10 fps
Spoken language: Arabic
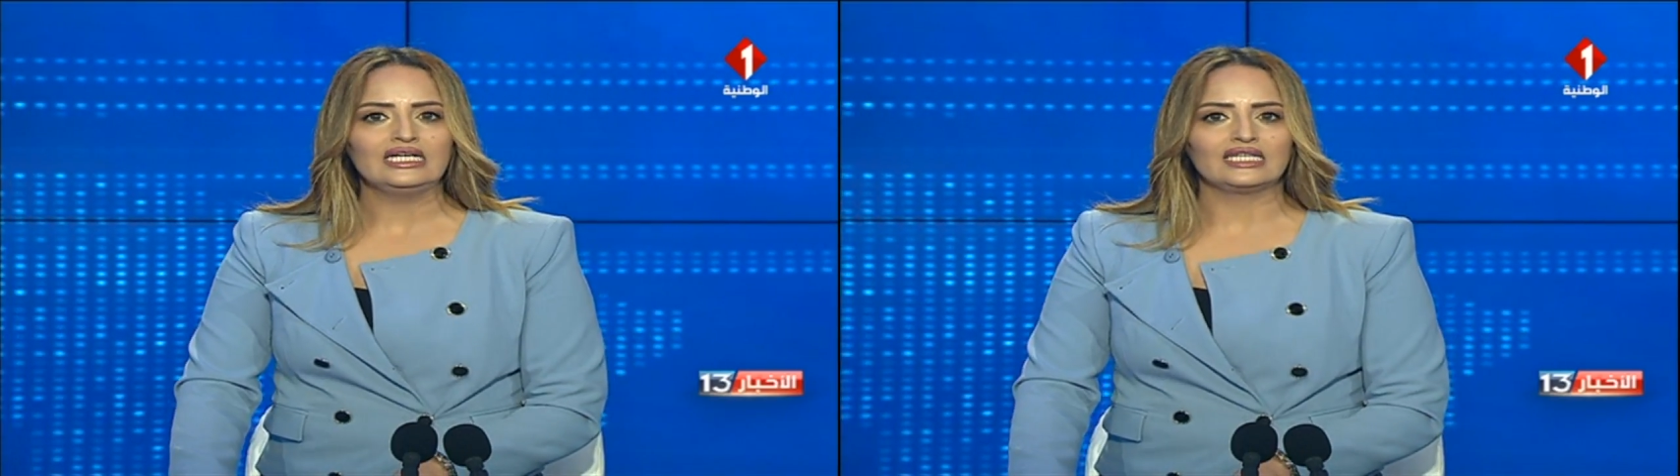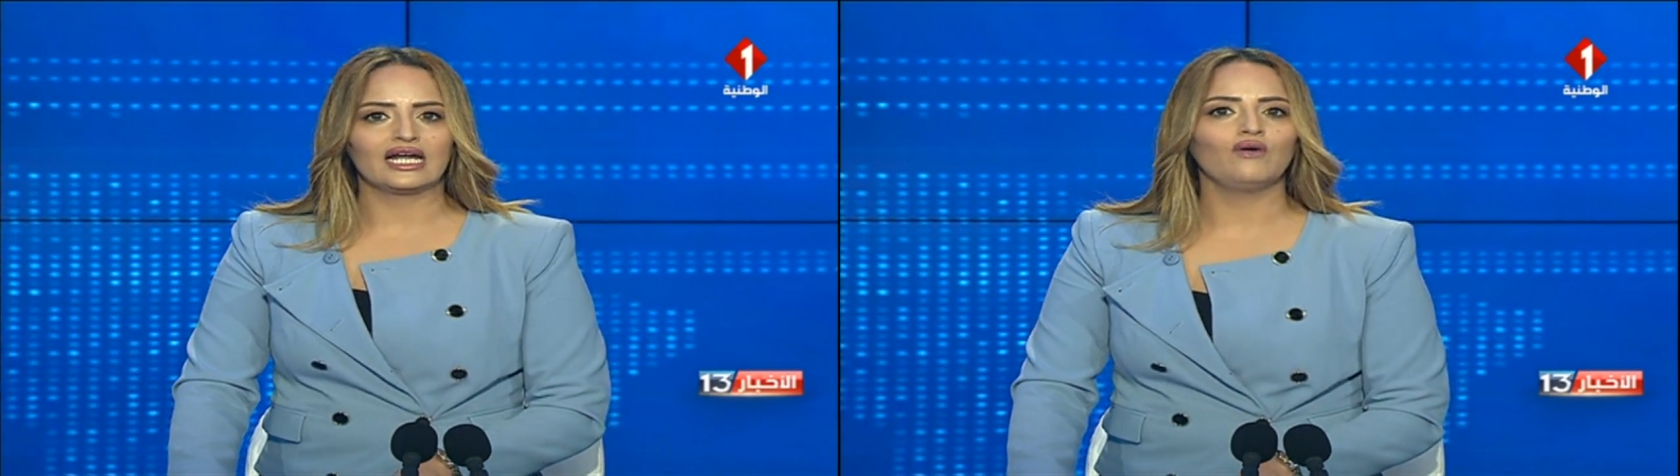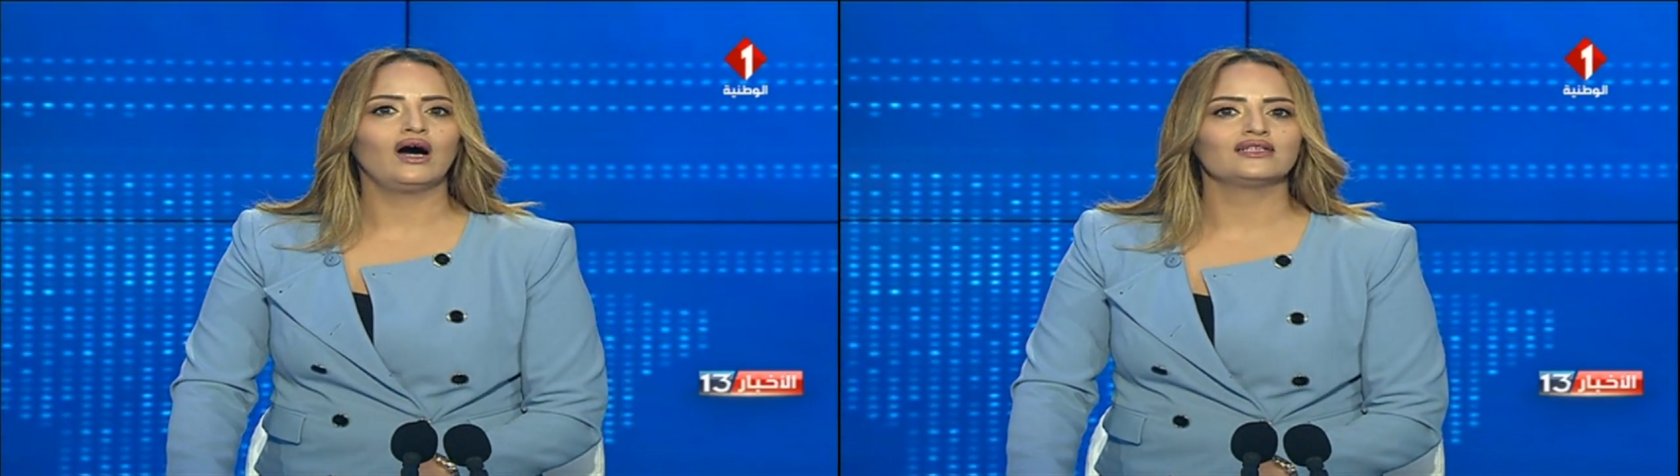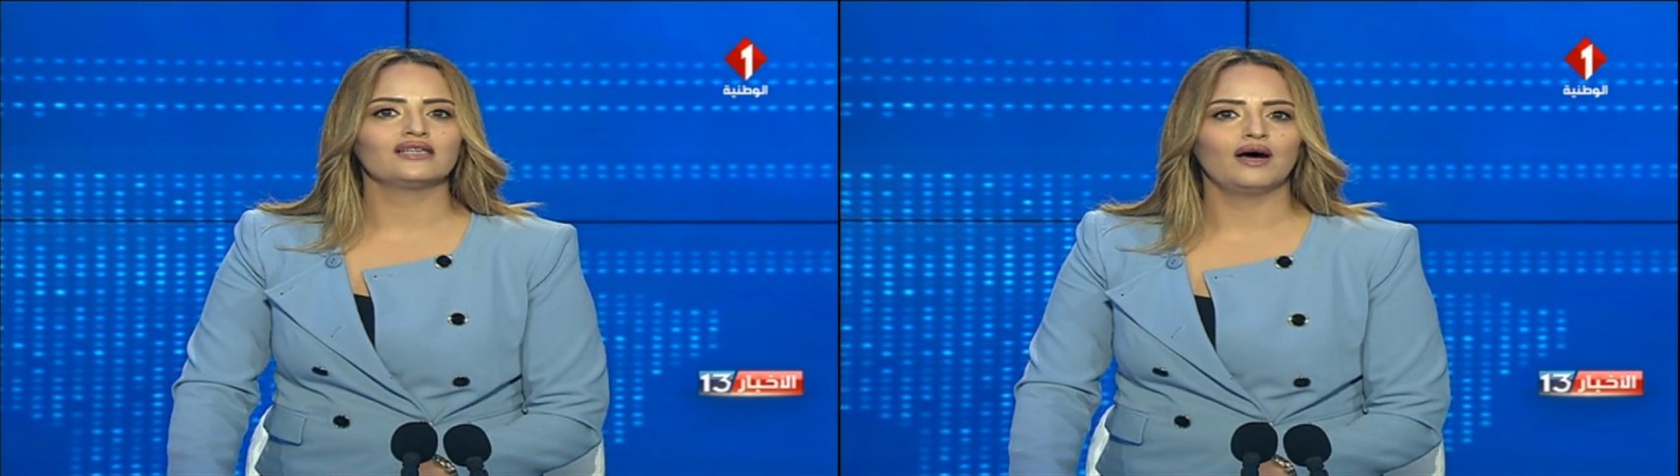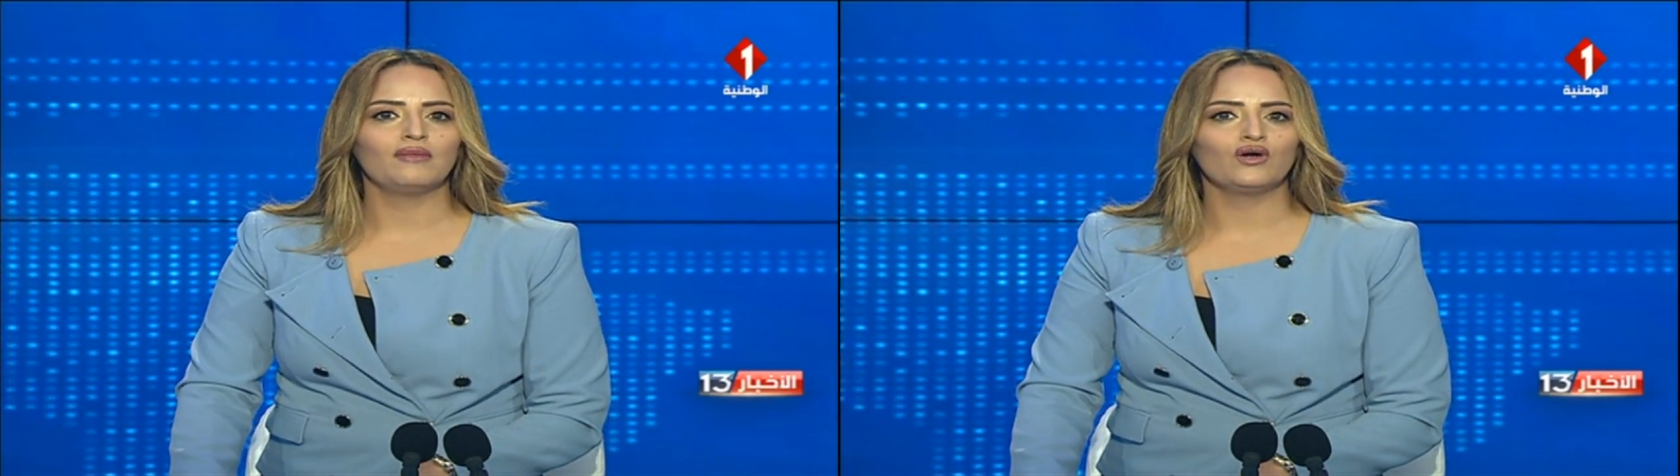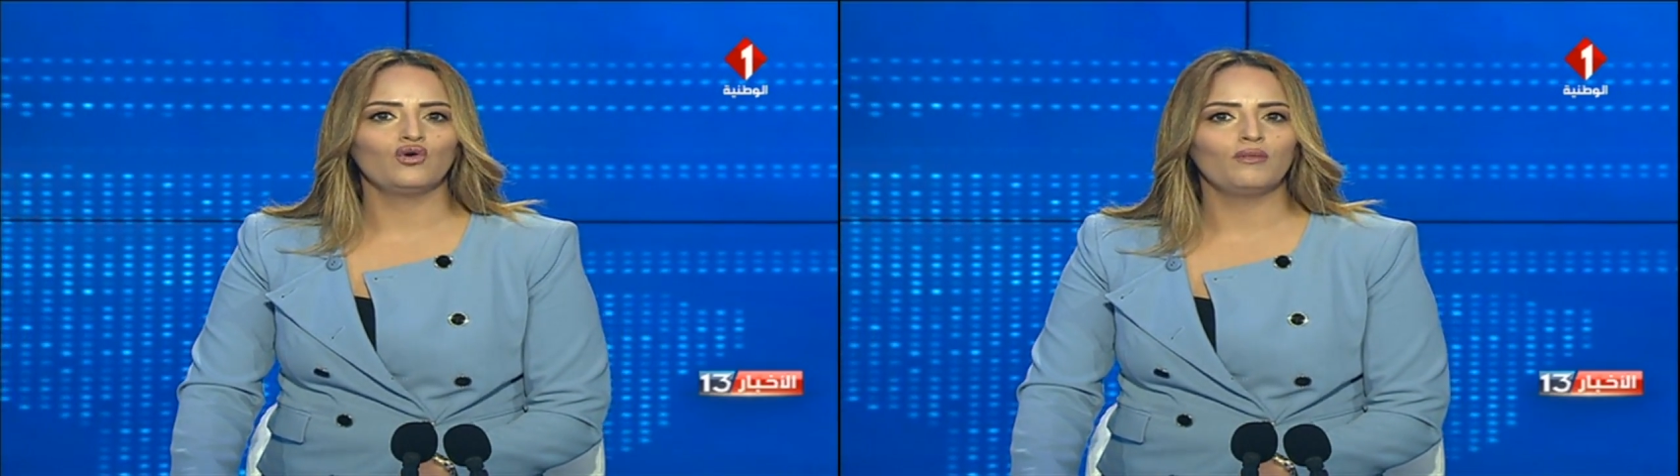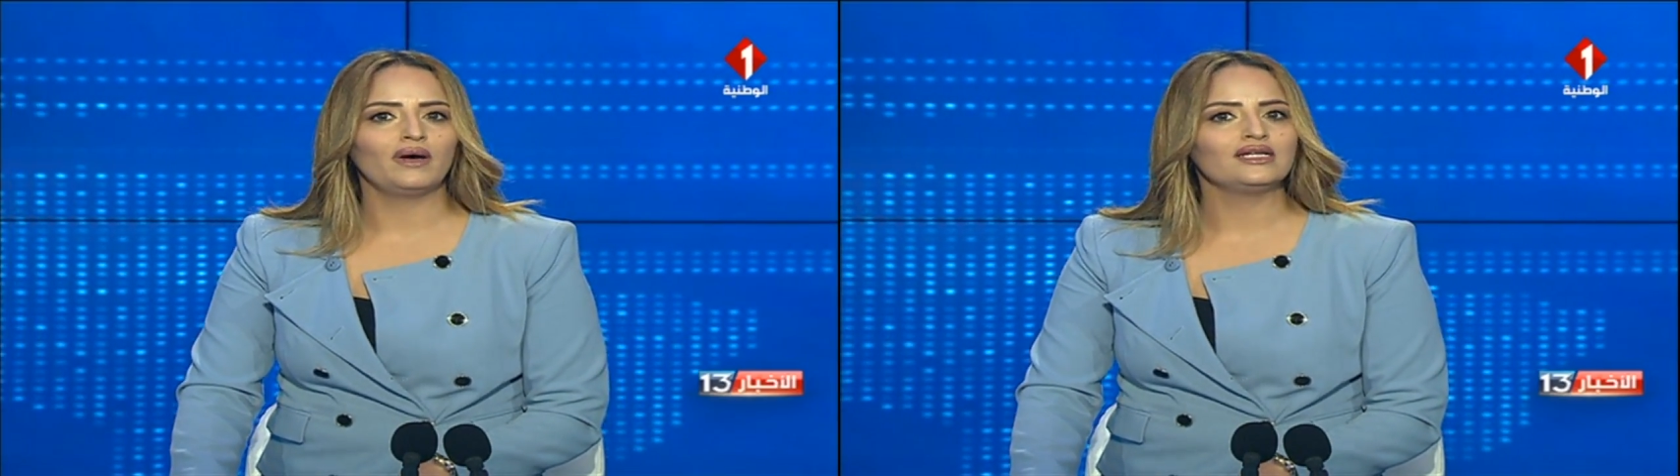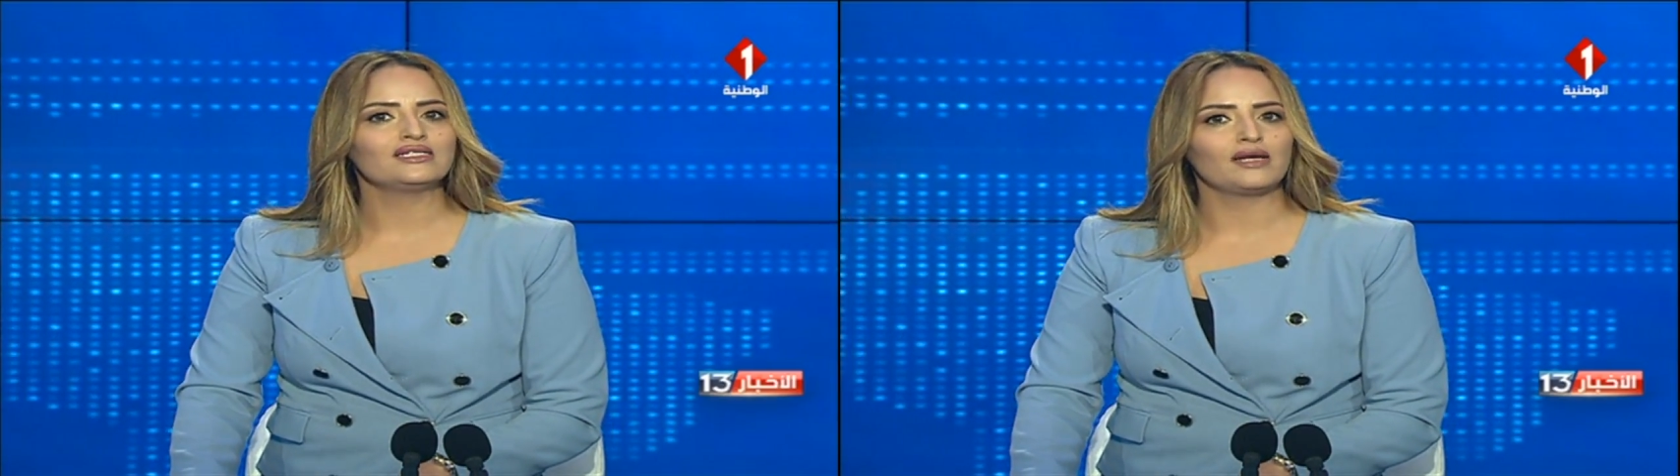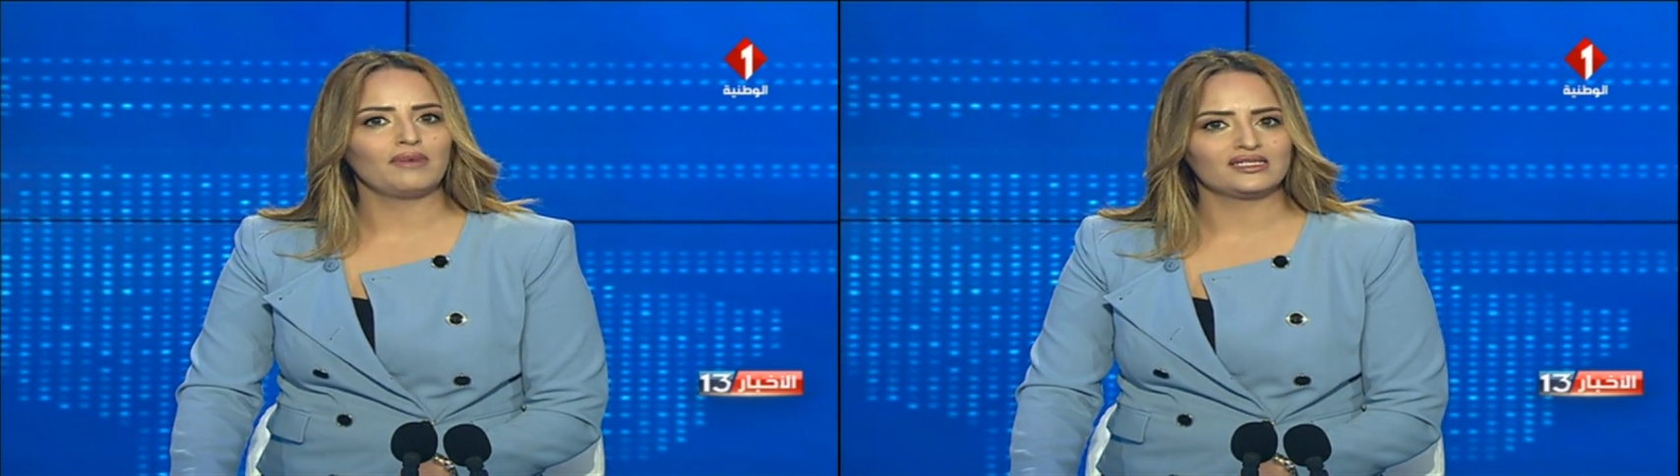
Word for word: تراوحت أعمارهم بين سبع